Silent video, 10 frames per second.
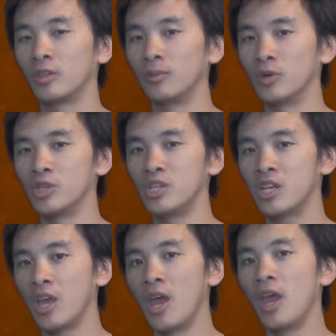
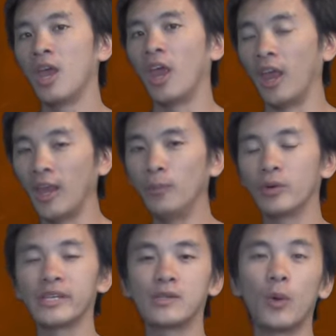topologique, et pour
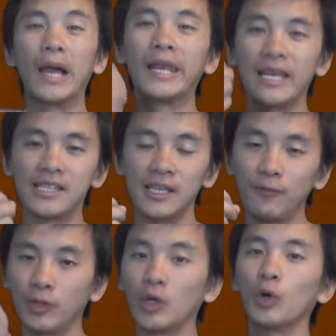que ça soit un lacet, il
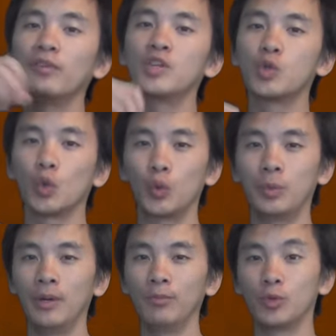faut qu'il revienne sur
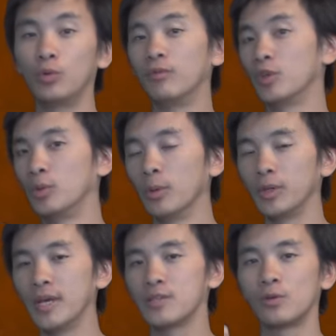lui-même. Du coup, on va
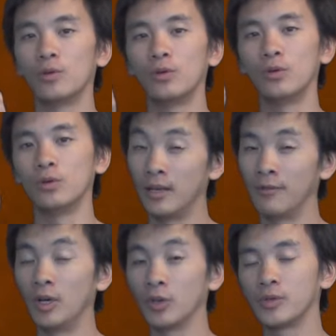demander à ce que euh, la
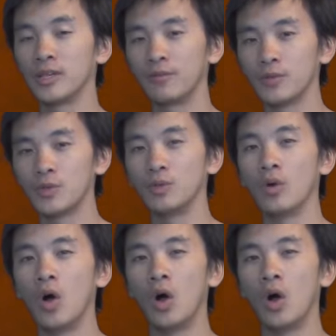valeur de cette fonction